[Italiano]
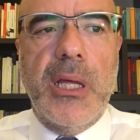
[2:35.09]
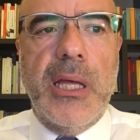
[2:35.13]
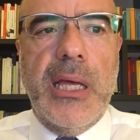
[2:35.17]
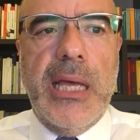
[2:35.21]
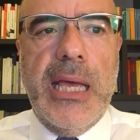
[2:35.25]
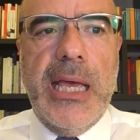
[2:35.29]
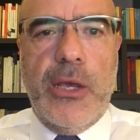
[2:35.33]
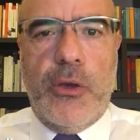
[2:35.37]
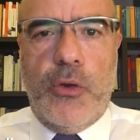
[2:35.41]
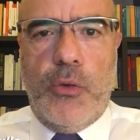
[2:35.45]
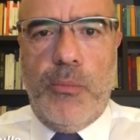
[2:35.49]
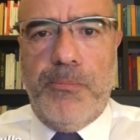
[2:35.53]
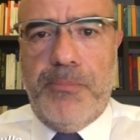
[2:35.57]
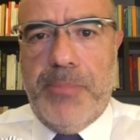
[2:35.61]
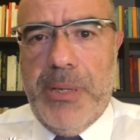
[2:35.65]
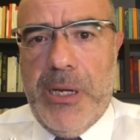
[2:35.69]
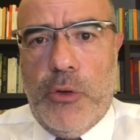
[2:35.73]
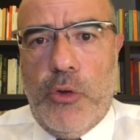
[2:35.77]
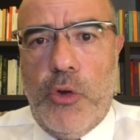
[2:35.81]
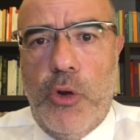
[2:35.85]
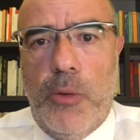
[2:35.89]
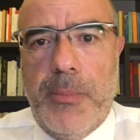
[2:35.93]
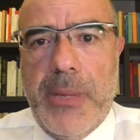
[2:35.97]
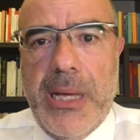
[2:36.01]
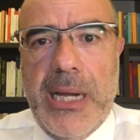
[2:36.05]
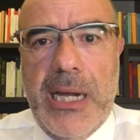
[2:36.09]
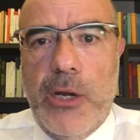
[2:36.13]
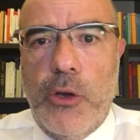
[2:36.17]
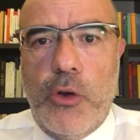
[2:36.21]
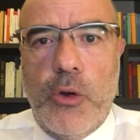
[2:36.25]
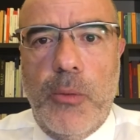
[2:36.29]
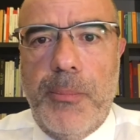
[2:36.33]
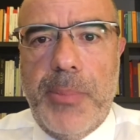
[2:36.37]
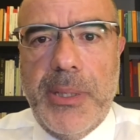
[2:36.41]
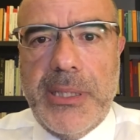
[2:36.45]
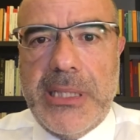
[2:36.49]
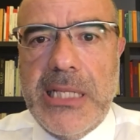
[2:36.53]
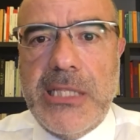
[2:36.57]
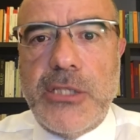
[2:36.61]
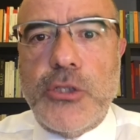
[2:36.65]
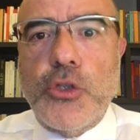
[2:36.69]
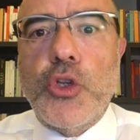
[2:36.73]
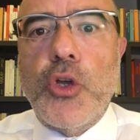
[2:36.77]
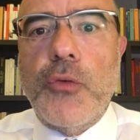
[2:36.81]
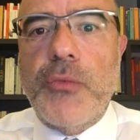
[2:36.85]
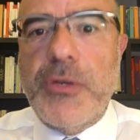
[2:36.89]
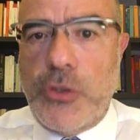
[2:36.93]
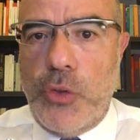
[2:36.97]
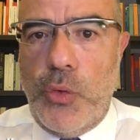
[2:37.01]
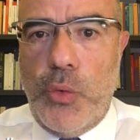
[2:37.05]
e per colmare le competenze
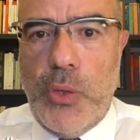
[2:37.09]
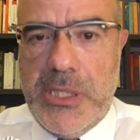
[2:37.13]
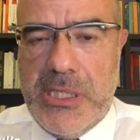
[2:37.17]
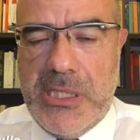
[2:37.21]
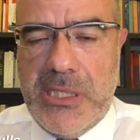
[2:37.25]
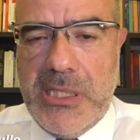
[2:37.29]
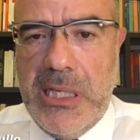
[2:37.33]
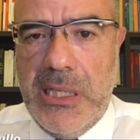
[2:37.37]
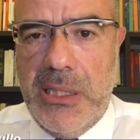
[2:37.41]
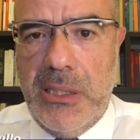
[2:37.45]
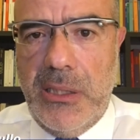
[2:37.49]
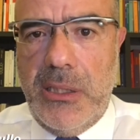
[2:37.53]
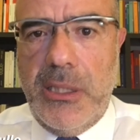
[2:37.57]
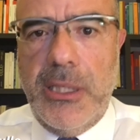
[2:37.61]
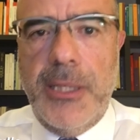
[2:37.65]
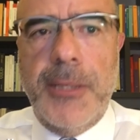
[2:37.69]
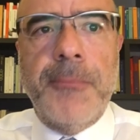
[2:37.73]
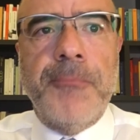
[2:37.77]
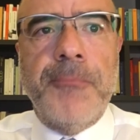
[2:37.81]
dove sono assenti